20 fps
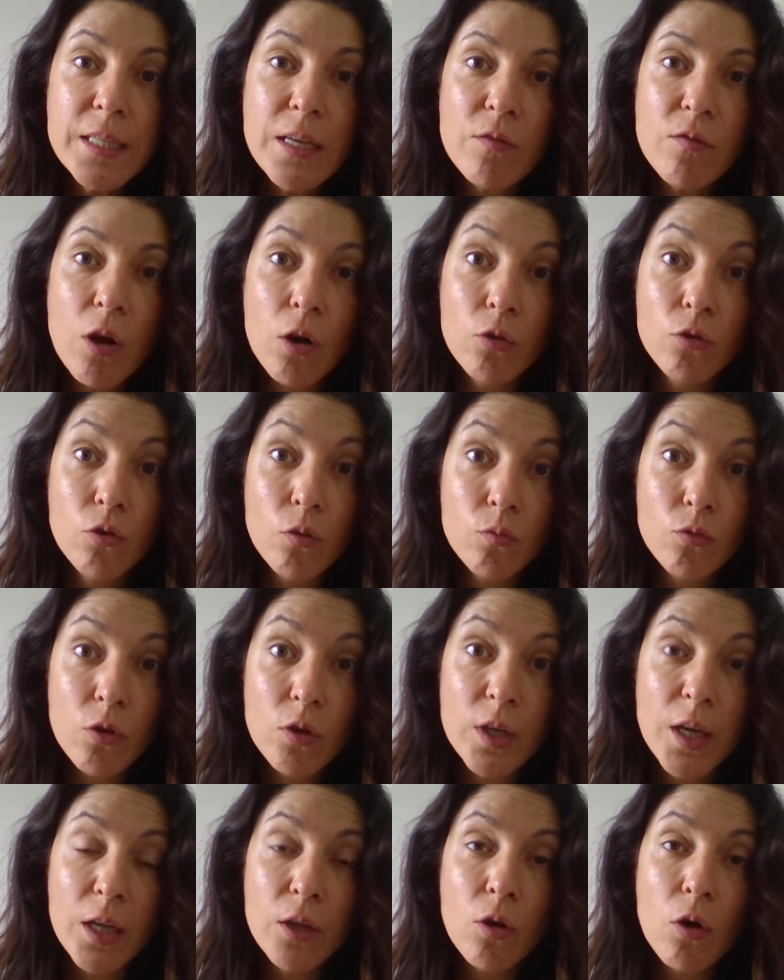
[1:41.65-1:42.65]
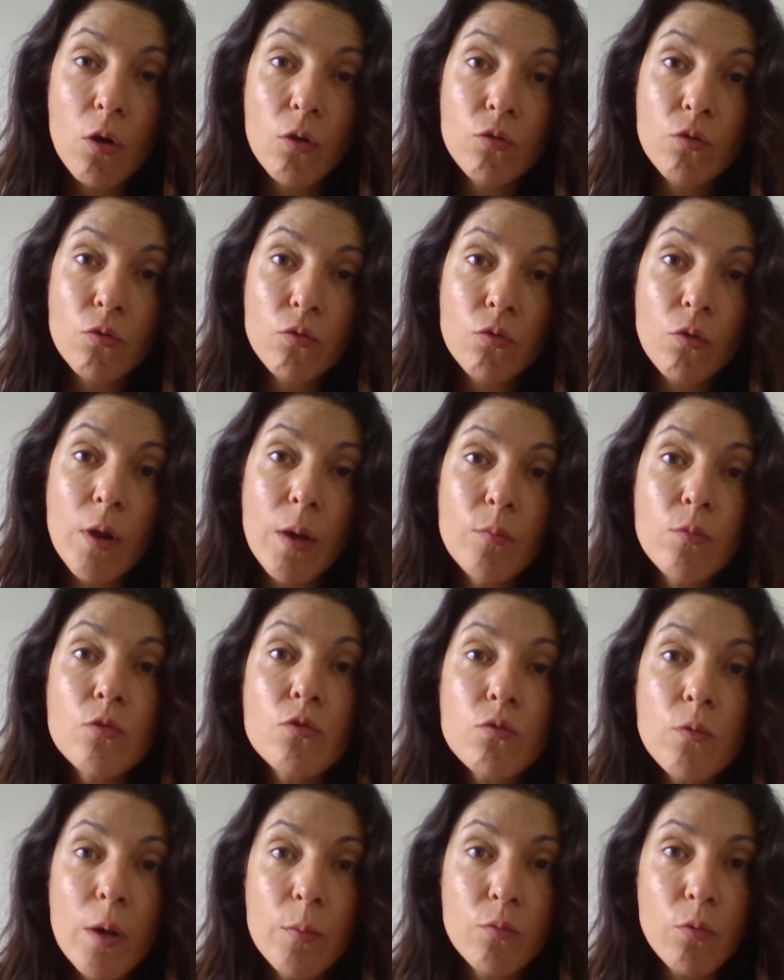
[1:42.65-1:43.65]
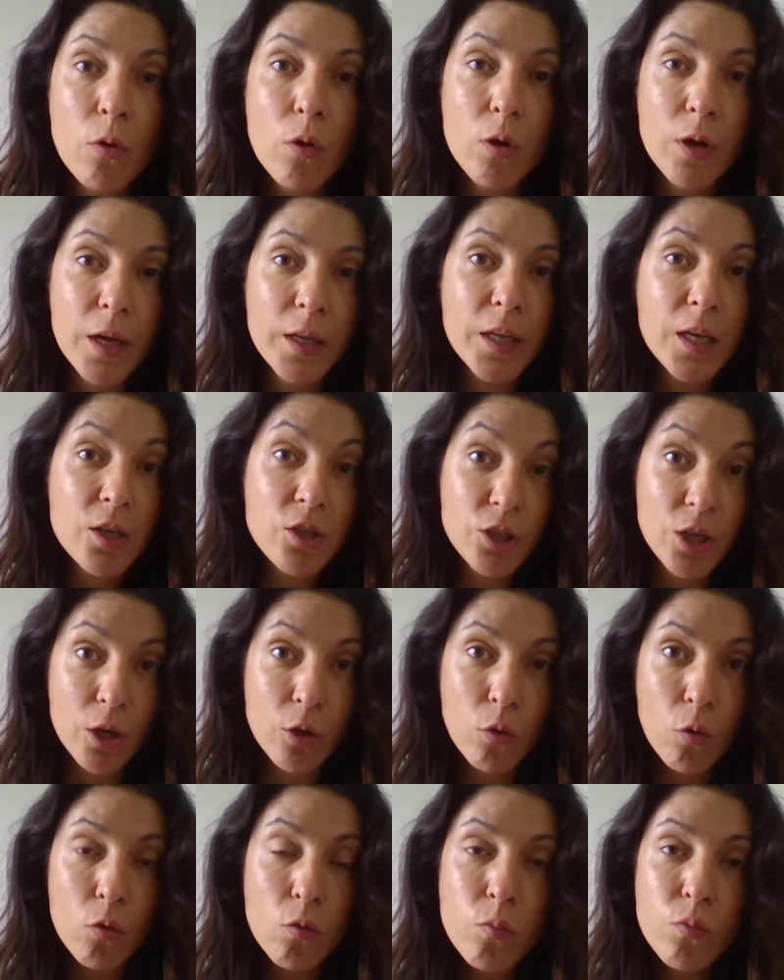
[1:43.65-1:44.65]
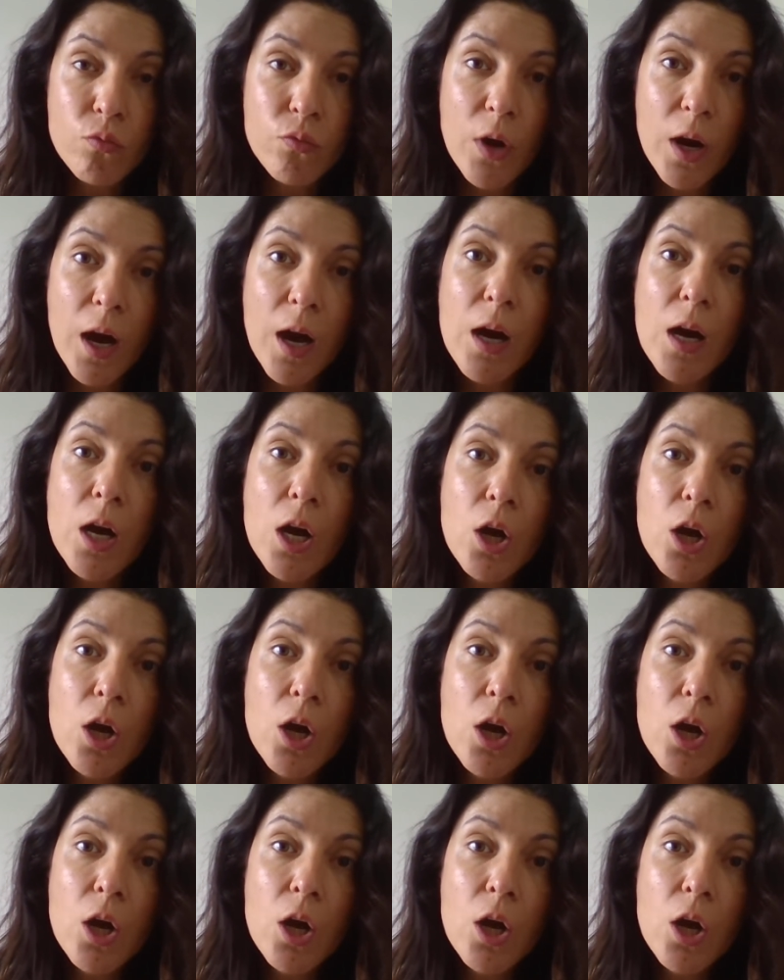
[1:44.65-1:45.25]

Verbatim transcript: savoir le nombre d'encadrants dont on a besoin pour encadrer chaque groupe. Voilà.